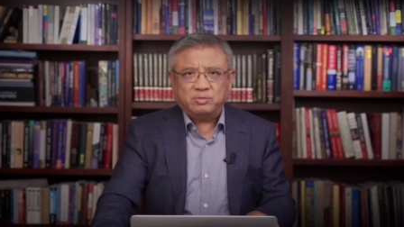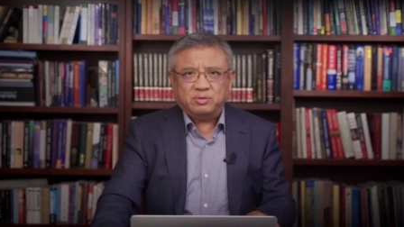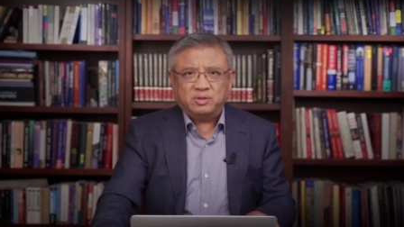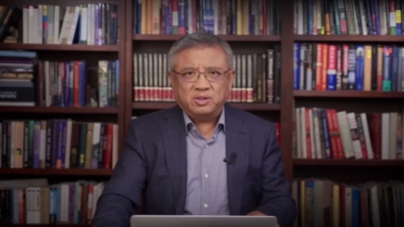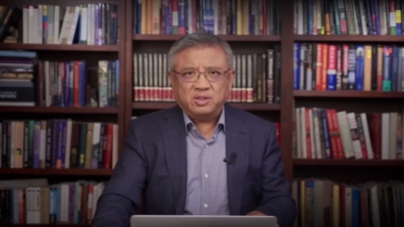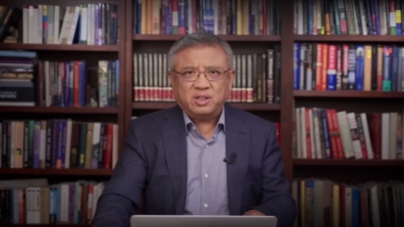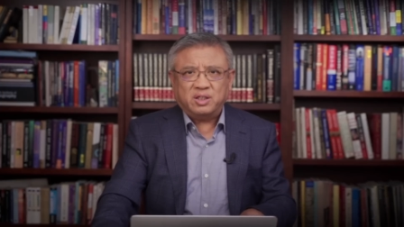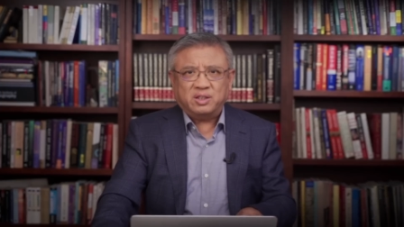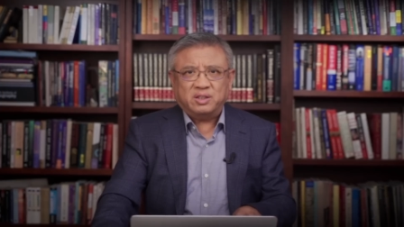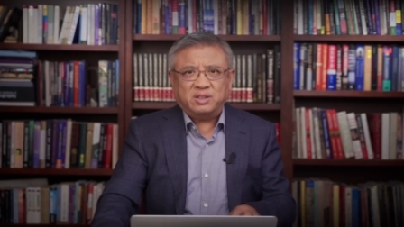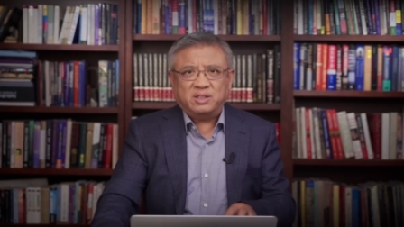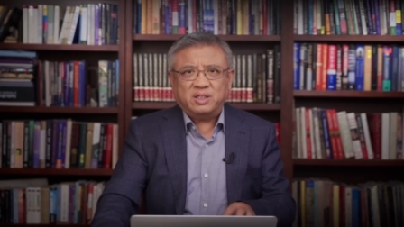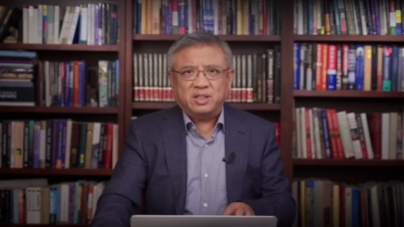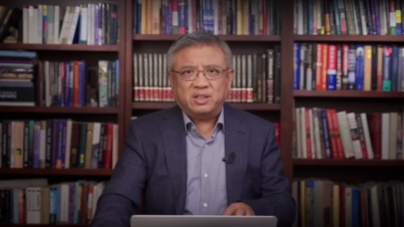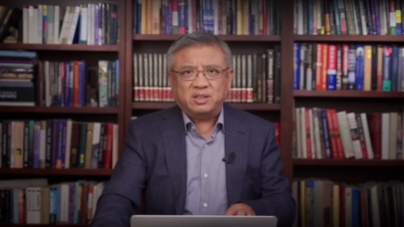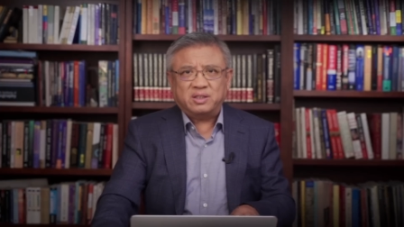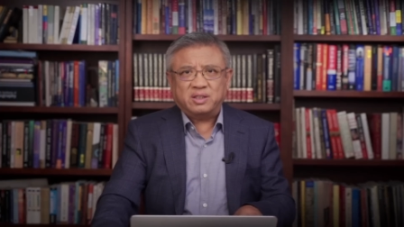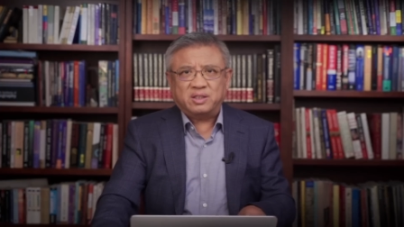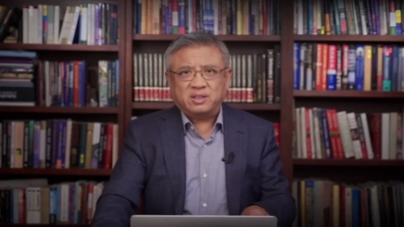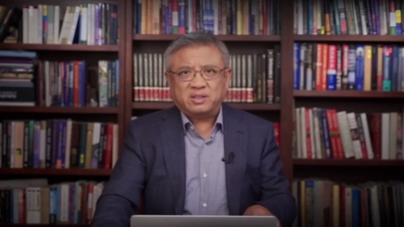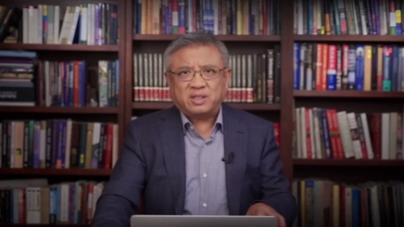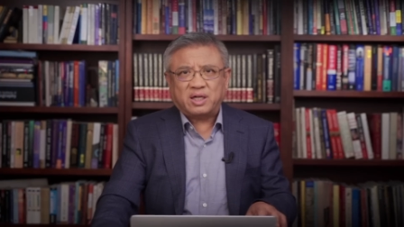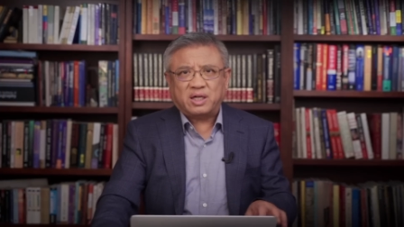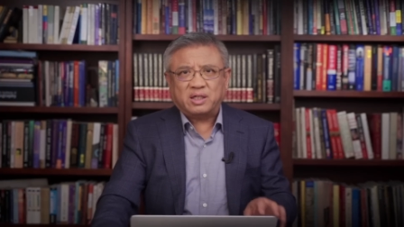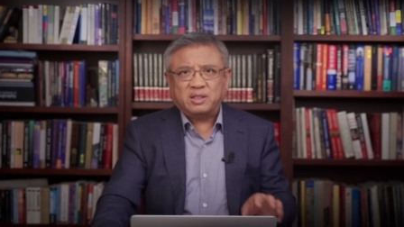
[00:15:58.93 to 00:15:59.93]
你像以前这
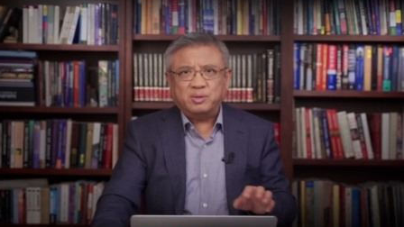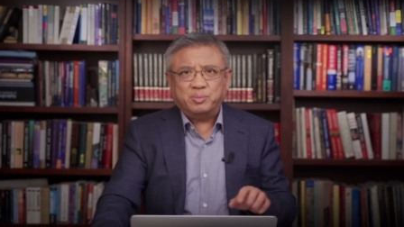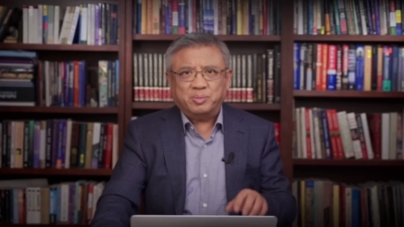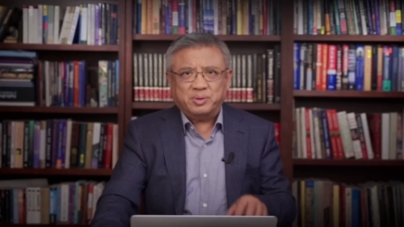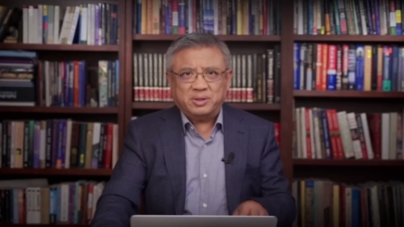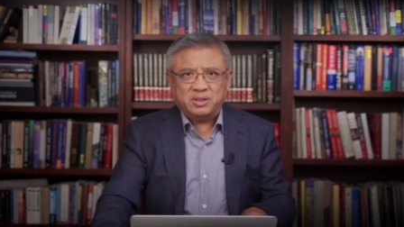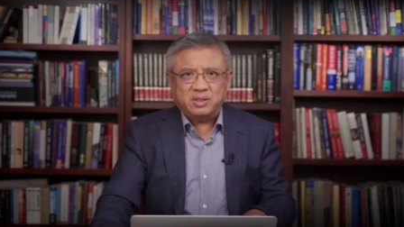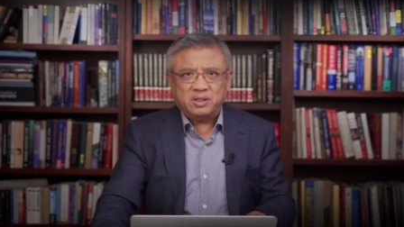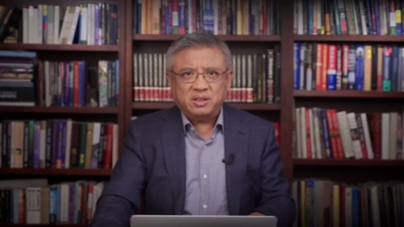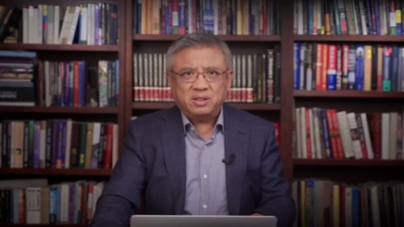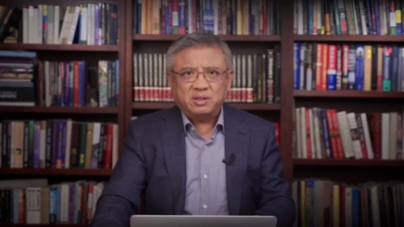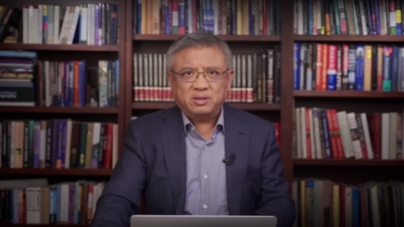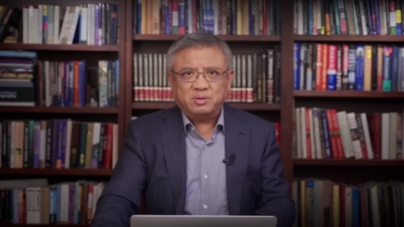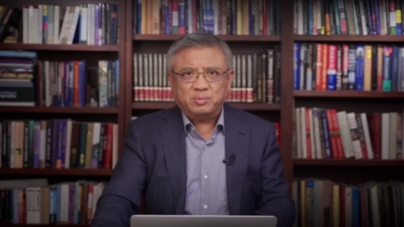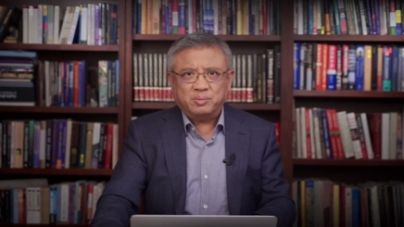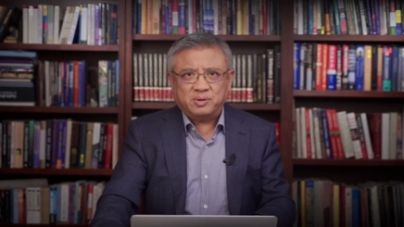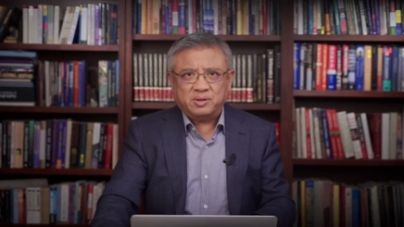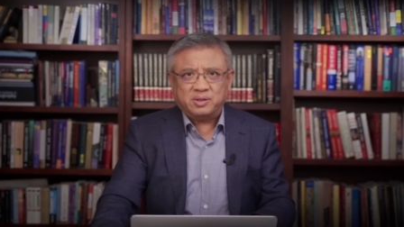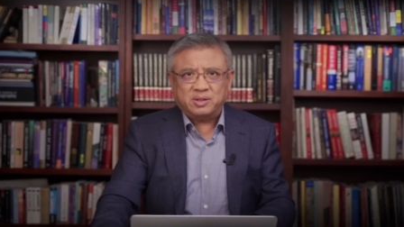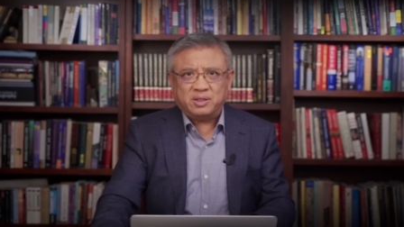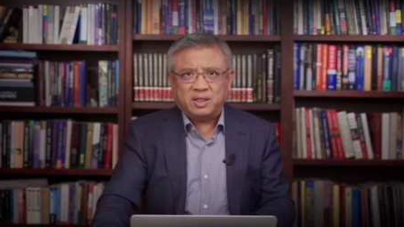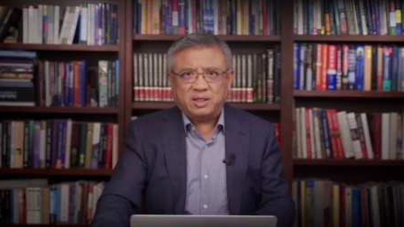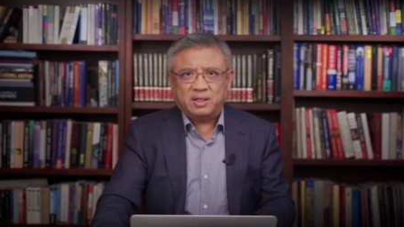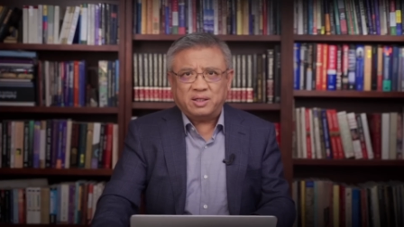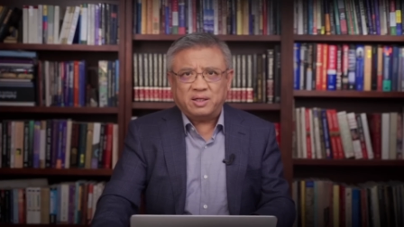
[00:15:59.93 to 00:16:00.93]
个砸日本车什么
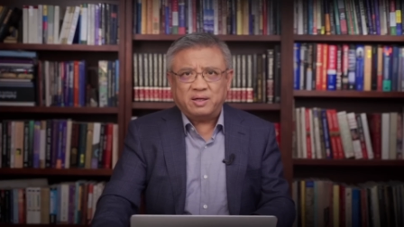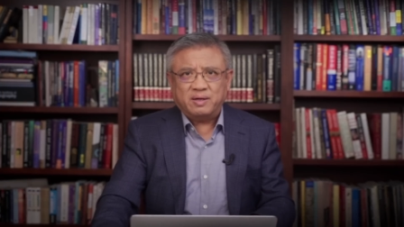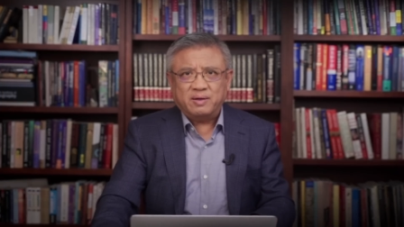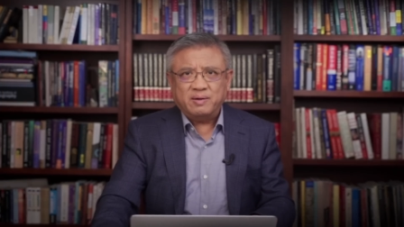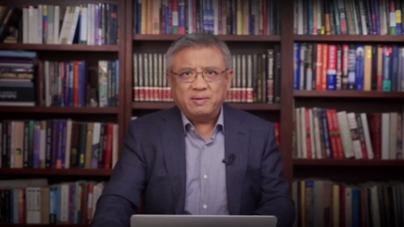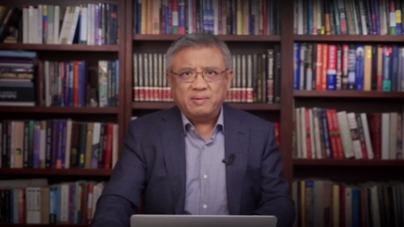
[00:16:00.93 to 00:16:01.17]
之类的。